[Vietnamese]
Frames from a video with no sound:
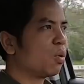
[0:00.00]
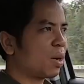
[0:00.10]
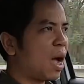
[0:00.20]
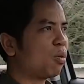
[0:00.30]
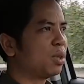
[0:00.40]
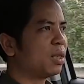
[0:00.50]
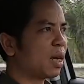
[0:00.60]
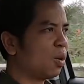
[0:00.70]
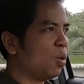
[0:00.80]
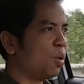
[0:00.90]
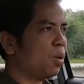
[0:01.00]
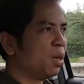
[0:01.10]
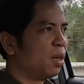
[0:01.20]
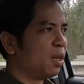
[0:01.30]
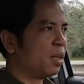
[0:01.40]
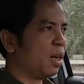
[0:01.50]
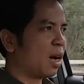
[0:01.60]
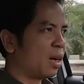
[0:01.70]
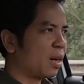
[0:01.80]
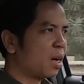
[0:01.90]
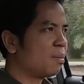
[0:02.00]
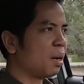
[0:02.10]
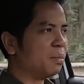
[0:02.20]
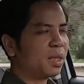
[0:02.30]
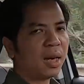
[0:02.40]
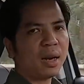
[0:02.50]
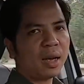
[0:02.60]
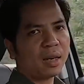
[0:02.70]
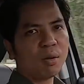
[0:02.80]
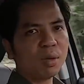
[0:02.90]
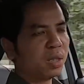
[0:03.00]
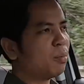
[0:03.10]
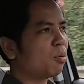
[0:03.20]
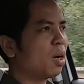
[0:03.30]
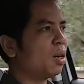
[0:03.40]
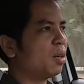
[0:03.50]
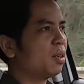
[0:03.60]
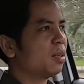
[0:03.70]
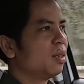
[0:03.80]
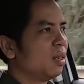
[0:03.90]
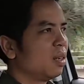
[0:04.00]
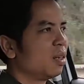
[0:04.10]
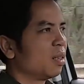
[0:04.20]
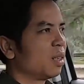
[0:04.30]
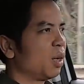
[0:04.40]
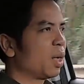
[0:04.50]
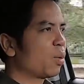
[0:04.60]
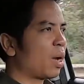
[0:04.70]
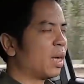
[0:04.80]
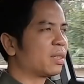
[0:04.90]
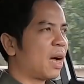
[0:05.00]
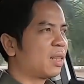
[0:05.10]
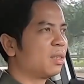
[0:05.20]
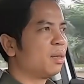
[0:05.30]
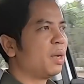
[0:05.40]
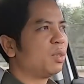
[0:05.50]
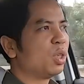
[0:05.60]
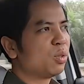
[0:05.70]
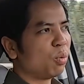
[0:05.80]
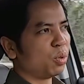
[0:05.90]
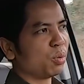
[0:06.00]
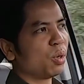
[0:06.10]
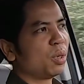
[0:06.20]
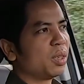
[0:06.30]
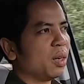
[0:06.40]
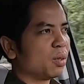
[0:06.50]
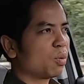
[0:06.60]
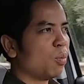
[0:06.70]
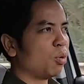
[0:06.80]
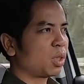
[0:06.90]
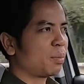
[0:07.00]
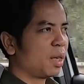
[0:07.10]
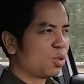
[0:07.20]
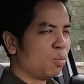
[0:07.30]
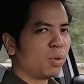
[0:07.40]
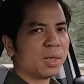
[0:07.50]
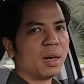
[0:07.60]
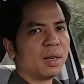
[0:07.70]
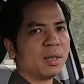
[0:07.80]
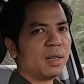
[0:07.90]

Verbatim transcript: tốc độ cao, trên xa lộ thì khả năng cách âm gầm xe lại không được như mong đợi. Theo kết quả đánh giá từ thiết bị chuyên dùng của chúng tôi thì ở tốc độ một trăm cây số một giờ